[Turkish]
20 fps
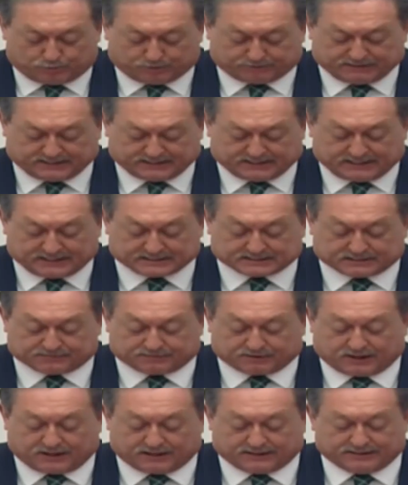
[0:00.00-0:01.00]
Üçüncü sıradaki
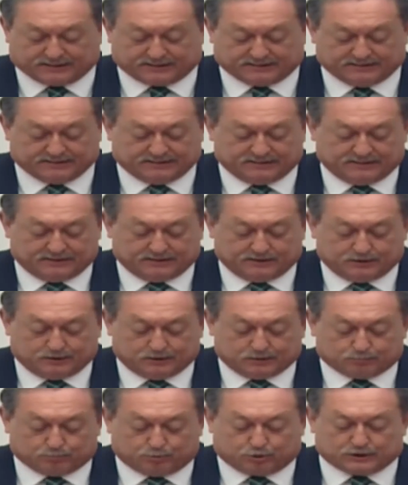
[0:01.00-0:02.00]
yolsuzluk haberine göre
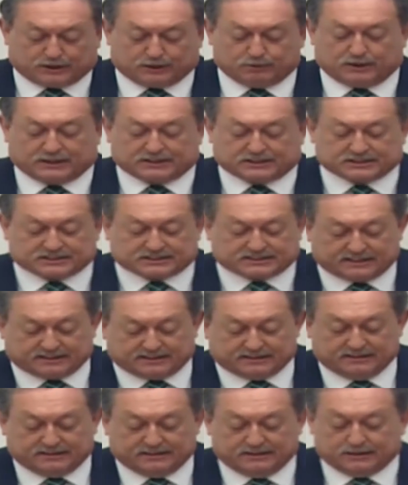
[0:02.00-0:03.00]
ise CHP
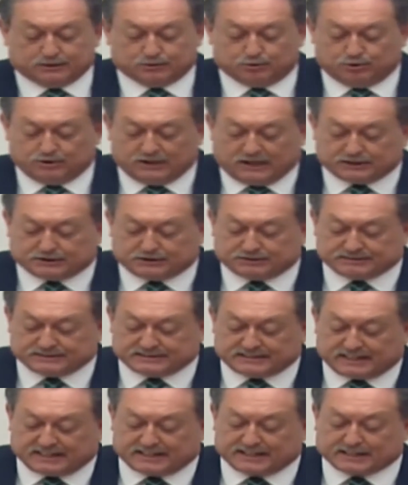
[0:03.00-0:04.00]
Antalya Milletvekili
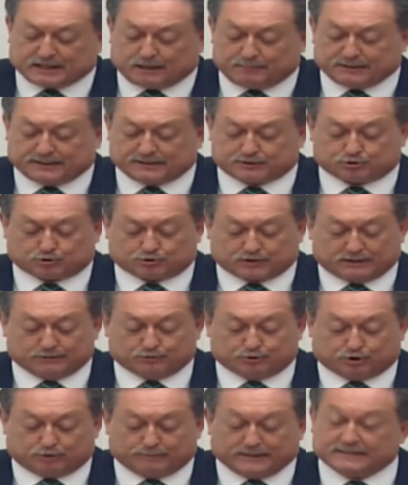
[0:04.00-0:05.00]
Aydın Özer'in
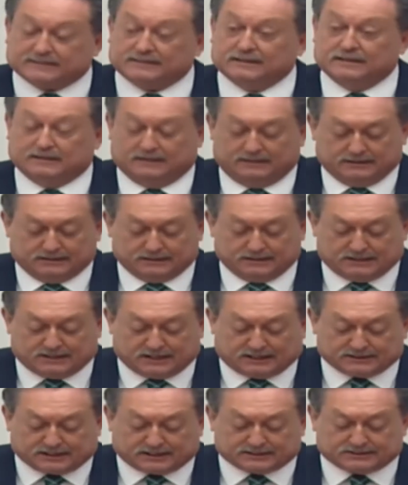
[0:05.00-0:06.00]
meclisteki bütçe
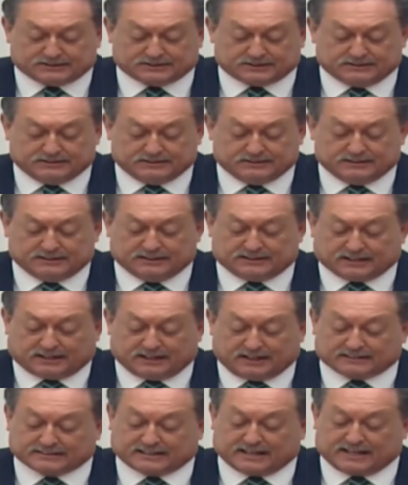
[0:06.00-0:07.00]
görüşmeleri sırasında Tarım ve